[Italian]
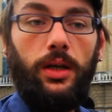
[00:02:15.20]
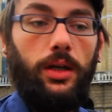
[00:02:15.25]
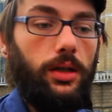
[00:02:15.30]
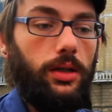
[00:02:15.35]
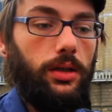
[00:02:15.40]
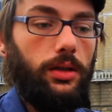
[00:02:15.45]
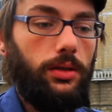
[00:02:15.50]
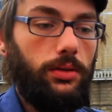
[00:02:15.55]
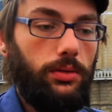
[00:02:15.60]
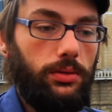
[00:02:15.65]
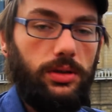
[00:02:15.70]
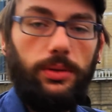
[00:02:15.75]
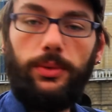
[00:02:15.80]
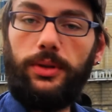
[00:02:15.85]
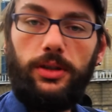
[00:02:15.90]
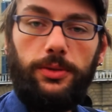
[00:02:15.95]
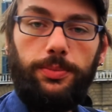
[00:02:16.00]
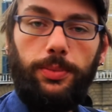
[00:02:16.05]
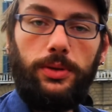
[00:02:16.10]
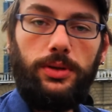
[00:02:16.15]
Eh, noi siamo
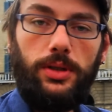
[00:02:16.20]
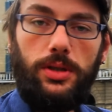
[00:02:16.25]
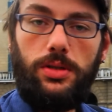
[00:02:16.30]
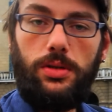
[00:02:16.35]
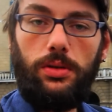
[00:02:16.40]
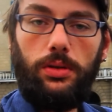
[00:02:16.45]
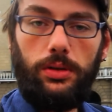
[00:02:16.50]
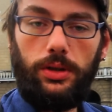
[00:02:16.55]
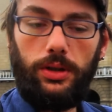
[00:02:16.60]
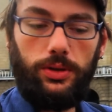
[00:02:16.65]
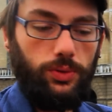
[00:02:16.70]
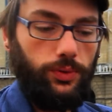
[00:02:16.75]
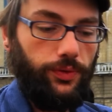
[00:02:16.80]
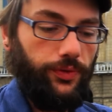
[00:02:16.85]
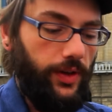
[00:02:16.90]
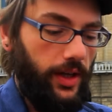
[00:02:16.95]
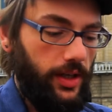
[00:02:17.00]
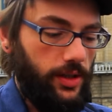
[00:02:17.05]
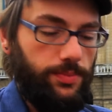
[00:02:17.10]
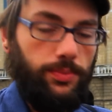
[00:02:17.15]
a disposizione su
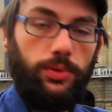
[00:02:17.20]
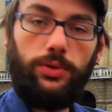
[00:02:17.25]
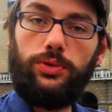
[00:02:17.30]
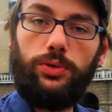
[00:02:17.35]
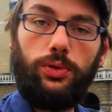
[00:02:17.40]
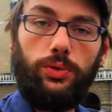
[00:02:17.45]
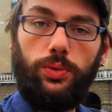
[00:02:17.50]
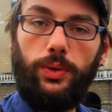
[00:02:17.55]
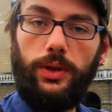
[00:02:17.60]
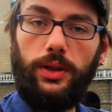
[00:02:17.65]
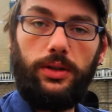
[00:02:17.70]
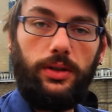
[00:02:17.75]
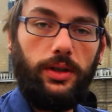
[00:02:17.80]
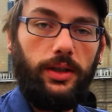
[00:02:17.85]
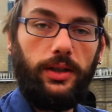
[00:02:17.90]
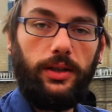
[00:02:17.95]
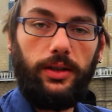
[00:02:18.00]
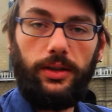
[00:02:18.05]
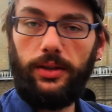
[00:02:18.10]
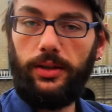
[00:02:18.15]
Facebook, su
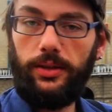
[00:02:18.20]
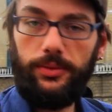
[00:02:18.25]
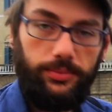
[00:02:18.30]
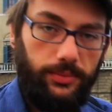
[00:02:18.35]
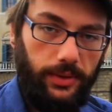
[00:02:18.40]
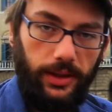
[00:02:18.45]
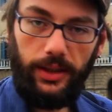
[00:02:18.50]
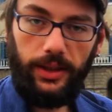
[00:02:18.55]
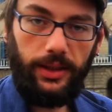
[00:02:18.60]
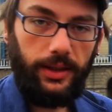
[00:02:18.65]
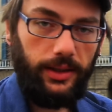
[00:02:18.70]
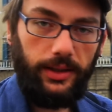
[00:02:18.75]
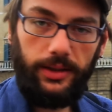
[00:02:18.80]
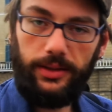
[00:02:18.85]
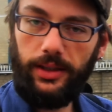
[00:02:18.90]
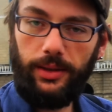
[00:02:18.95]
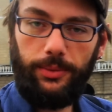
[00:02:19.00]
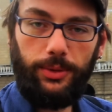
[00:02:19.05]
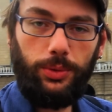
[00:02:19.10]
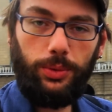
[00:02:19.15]
Twitter, eh, eh
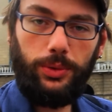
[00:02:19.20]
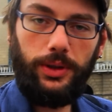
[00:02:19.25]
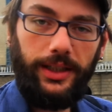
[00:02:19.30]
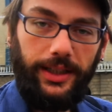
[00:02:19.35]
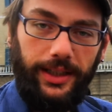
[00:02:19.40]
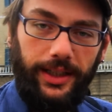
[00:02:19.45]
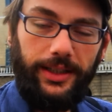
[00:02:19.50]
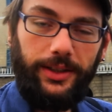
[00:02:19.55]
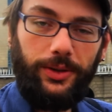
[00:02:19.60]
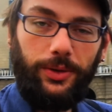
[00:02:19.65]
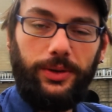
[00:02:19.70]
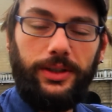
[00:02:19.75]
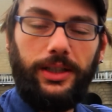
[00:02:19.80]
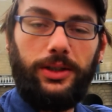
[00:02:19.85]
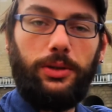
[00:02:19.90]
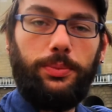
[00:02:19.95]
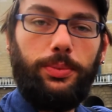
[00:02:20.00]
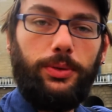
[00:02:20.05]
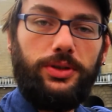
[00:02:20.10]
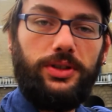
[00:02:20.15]
tramite tutti i canali di
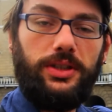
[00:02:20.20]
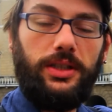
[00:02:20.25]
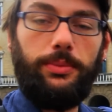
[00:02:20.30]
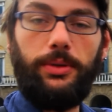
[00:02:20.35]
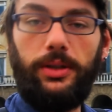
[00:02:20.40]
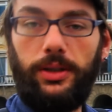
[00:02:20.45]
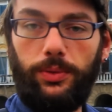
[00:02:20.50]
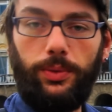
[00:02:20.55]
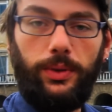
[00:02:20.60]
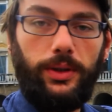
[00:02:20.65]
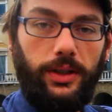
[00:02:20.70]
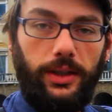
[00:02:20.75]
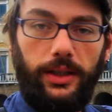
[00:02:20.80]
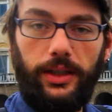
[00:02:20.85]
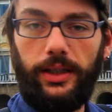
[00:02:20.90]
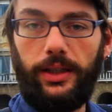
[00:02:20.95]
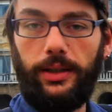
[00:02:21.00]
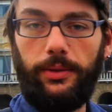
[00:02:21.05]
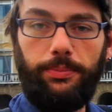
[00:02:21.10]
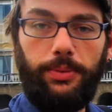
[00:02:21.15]
contatto possibili,
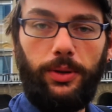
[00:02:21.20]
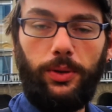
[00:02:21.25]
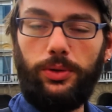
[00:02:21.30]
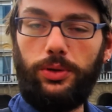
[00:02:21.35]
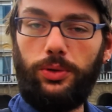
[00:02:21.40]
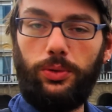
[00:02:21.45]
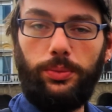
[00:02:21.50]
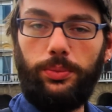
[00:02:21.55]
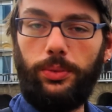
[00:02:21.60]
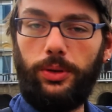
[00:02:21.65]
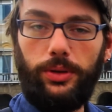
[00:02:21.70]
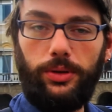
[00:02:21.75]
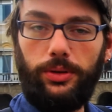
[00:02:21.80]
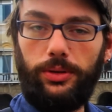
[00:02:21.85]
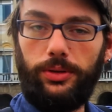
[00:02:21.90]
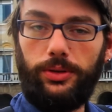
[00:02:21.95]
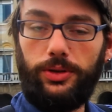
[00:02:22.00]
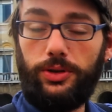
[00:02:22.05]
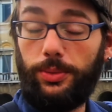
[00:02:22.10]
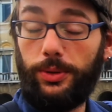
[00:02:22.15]
quindi per ogni
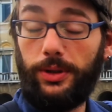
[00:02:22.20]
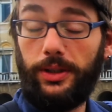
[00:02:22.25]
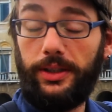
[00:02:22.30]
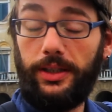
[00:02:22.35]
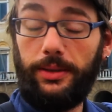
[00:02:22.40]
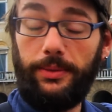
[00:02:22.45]
dubbio ci potete